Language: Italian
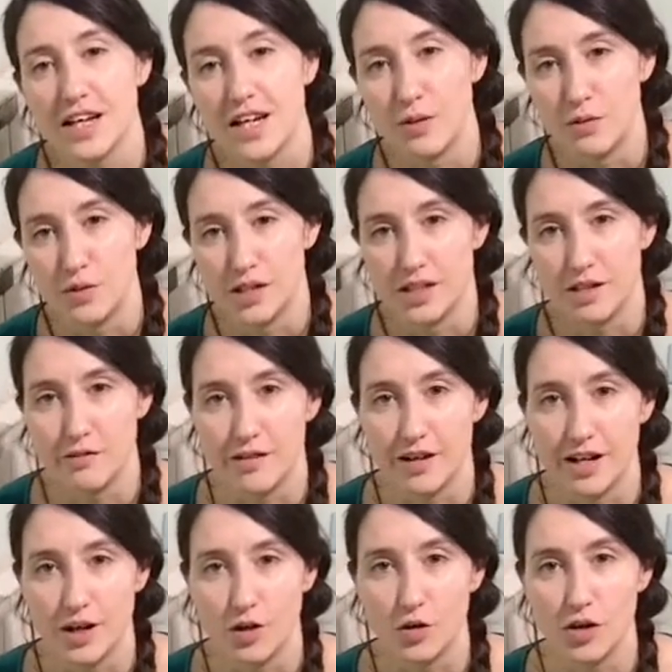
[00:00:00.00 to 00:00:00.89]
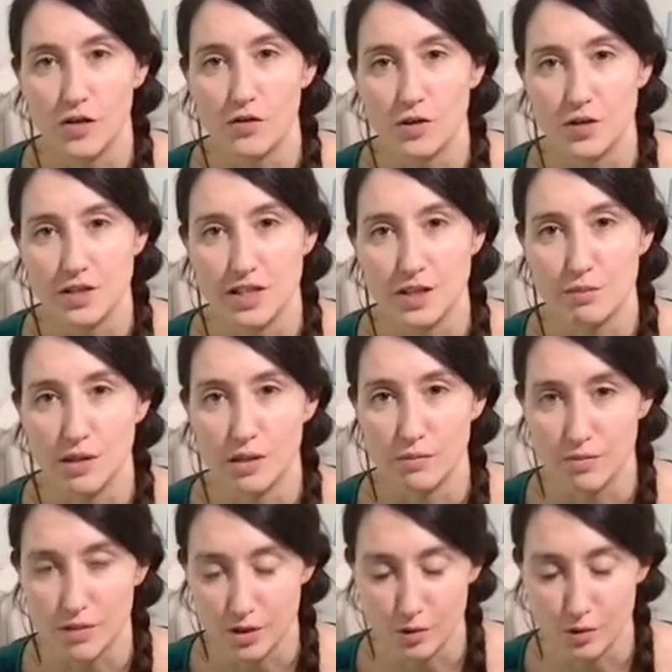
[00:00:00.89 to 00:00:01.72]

che potete fare con i vostri bimbi.